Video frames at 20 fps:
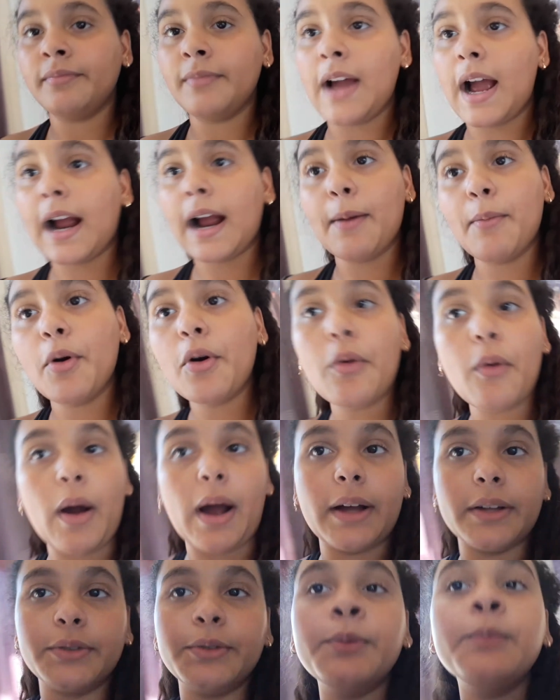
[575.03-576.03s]
acabou o
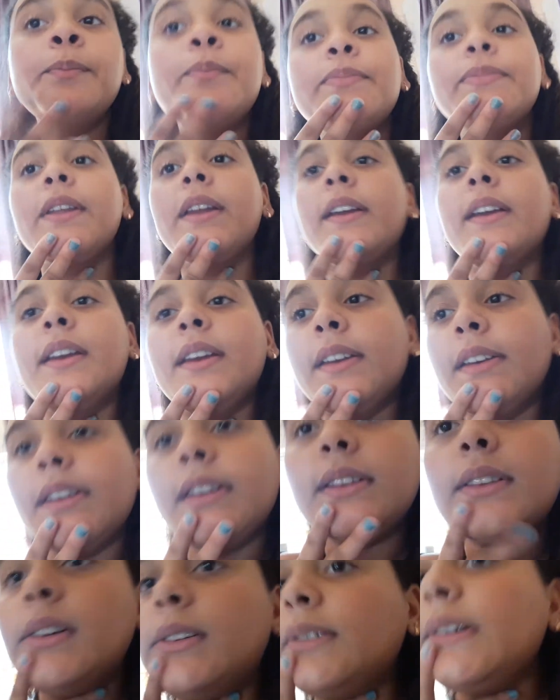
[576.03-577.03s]
quarto.
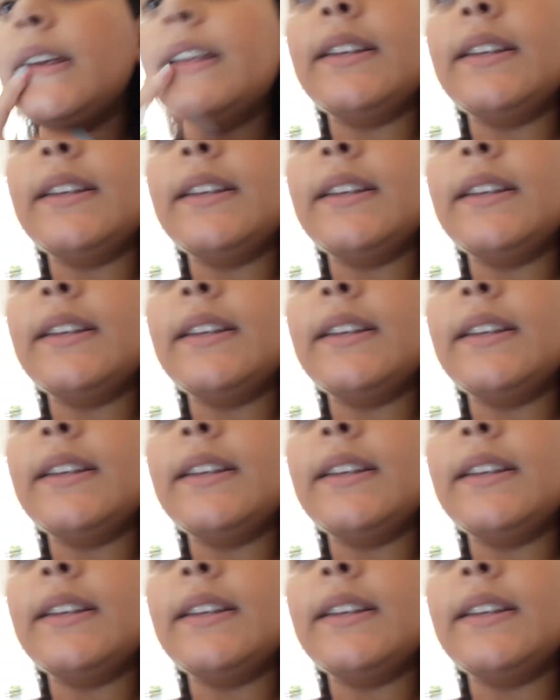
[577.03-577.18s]
Então é